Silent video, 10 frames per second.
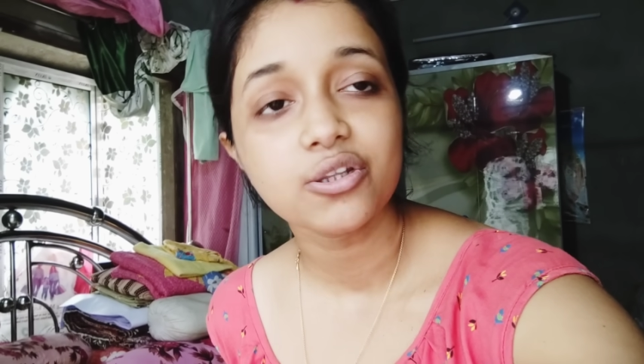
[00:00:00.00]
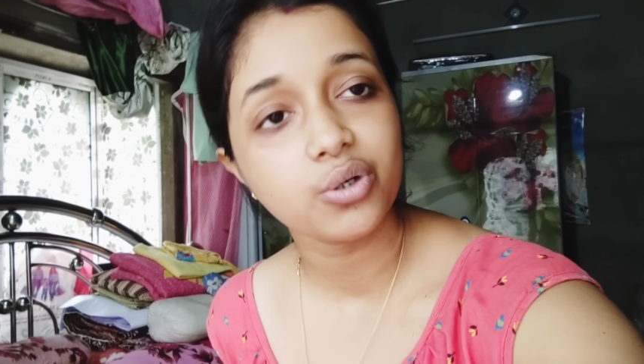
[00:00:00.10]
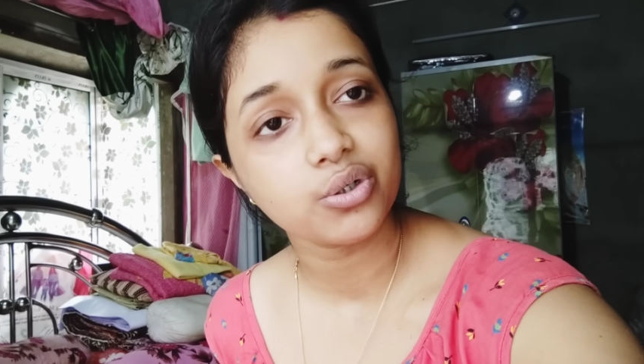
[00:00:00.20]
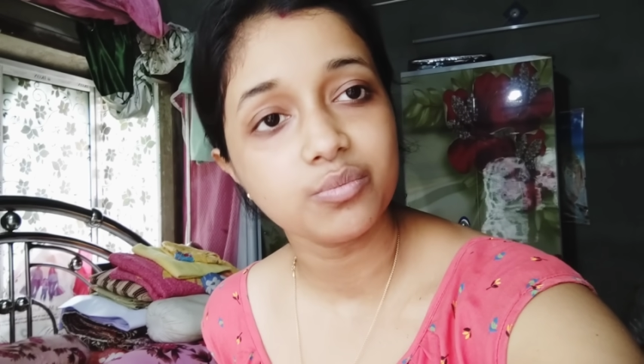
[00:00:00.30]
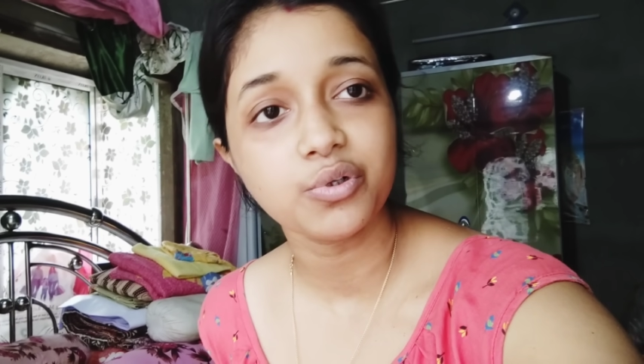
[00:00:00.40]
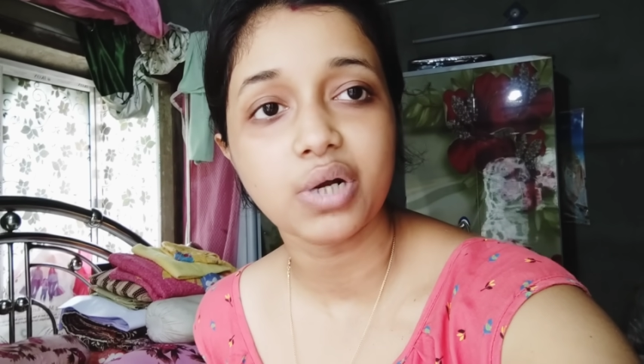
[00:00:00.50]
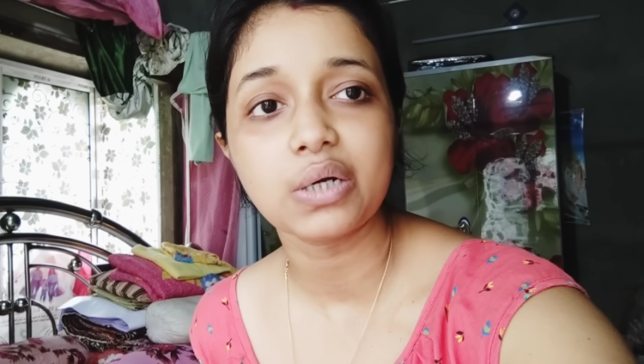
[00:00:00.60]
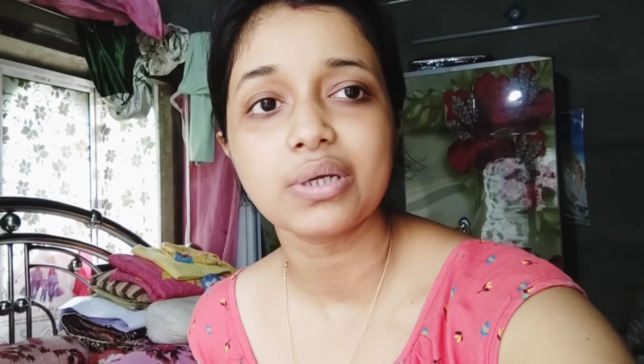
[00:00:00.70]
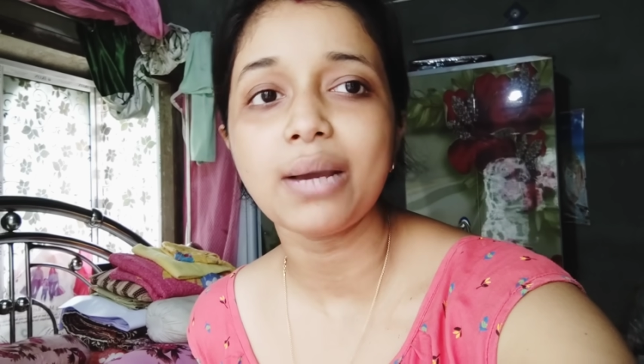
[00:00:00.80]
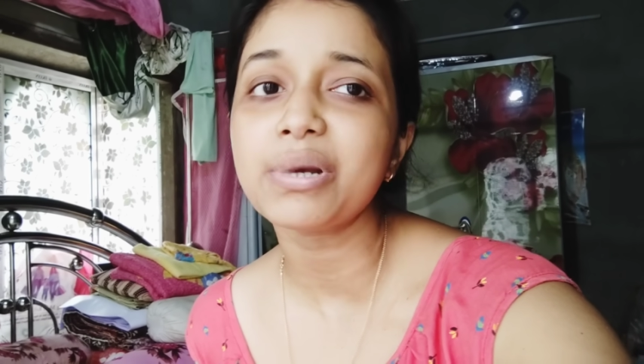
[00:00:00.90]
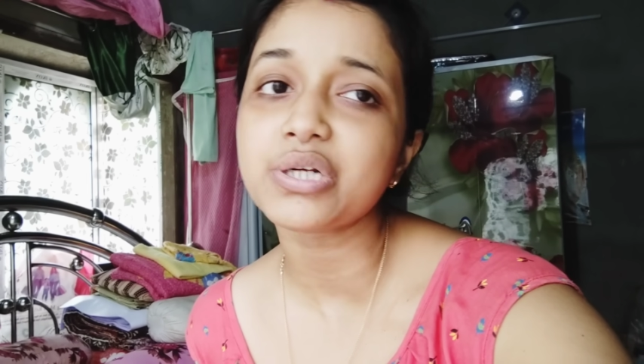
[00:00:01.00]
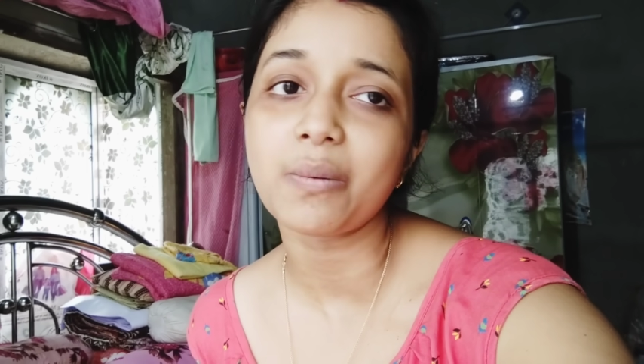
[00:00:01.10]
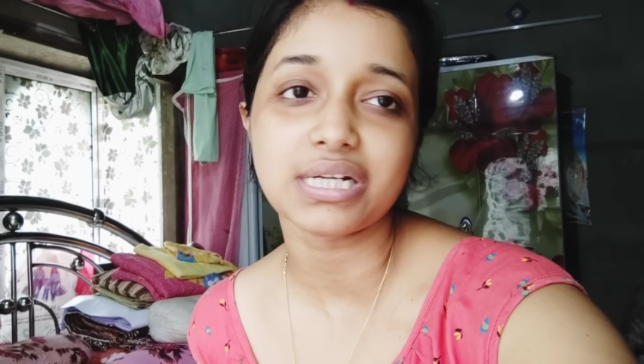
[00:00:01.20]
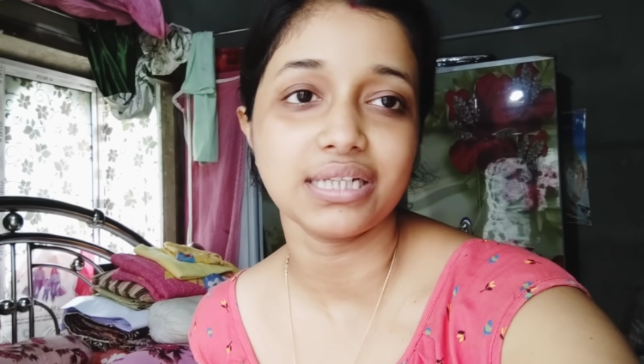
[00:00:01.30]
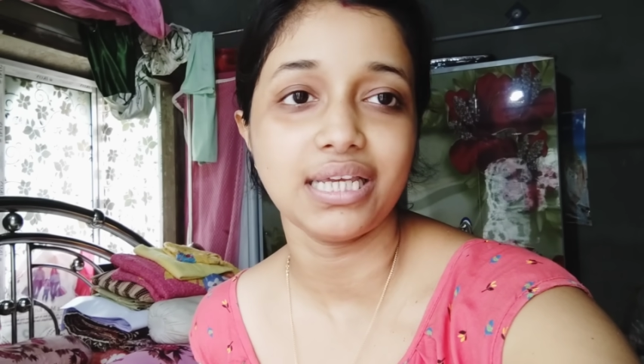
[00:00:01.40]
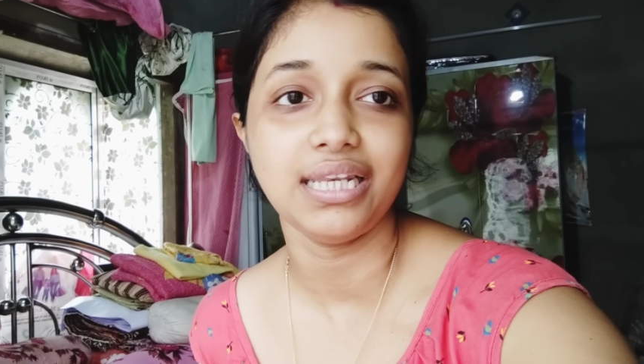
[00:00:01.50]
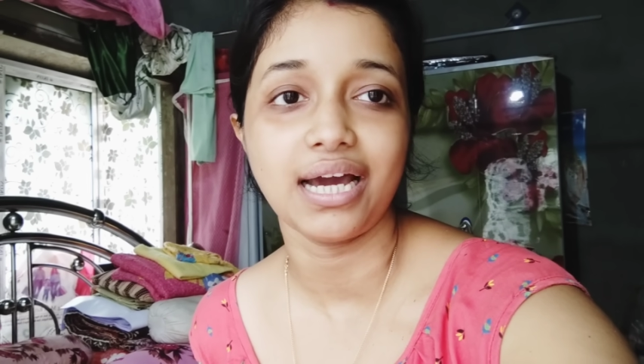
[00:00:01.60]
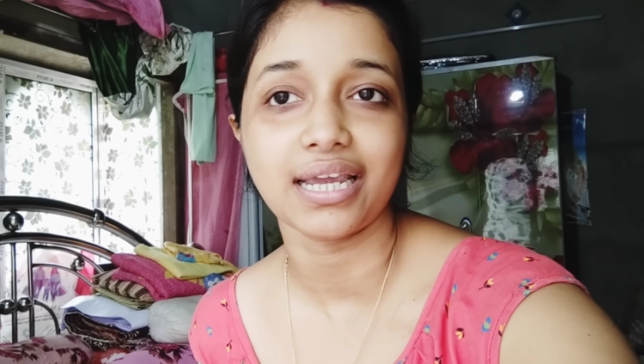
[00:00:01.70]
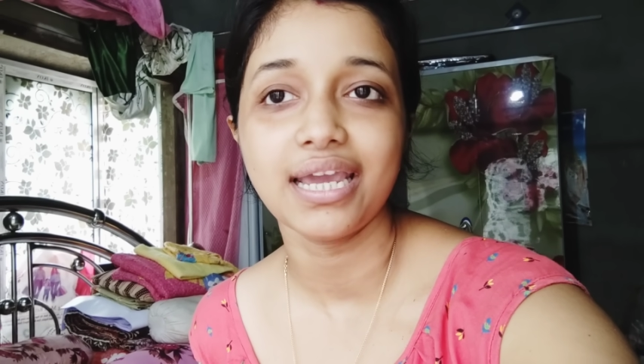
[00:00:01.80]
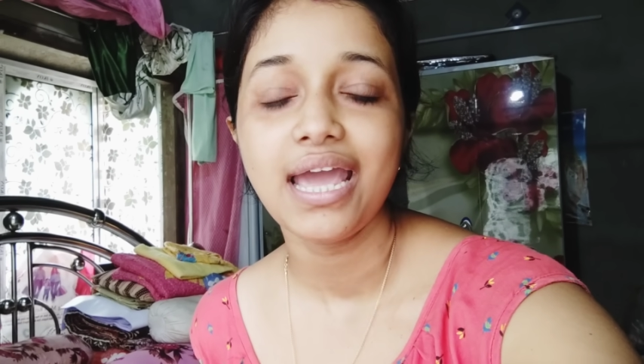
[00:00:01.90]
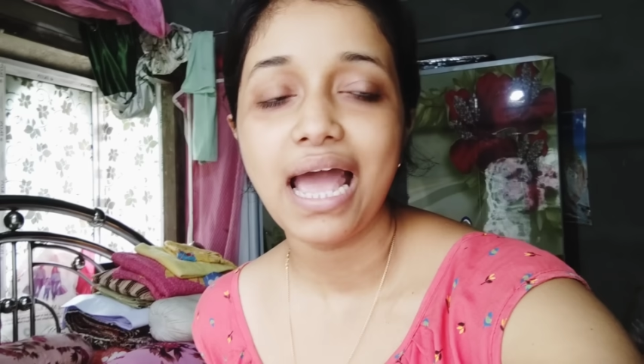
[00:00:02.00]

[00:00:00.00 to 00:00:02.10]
তো এরকম ঠোকাটুকি আমার সবার সাথেই লাগে